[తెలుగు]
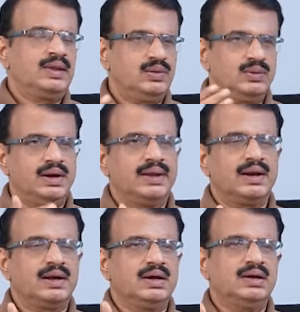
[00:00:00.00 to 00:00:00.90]
సో
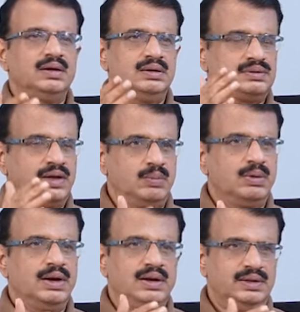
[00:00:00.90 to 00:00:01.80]
క్లియర్గా
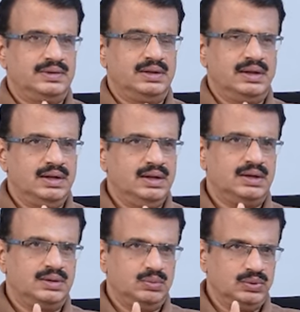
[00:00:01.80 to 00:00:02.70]
షర్మిలానే ఇచ్చిందని
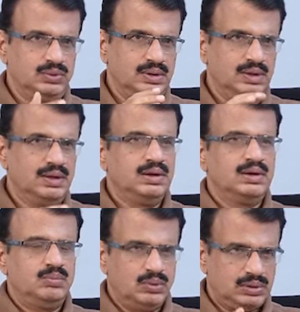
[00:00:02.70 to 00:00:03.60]
అర్థమవుతుంది
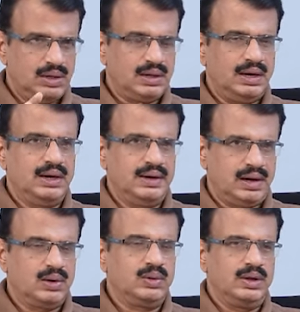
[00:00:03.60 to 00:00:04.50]
మొత్తానికి ఆ
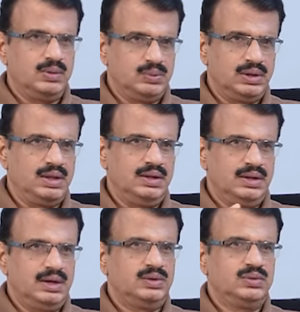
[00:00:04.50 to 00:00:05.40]
లెటర్లో ఏముంది
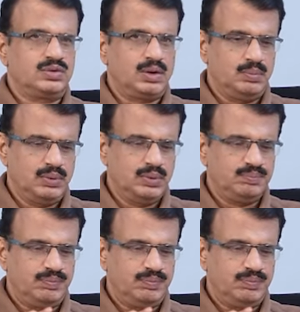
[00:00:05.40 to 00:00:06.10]
అని చూసినప్పుడు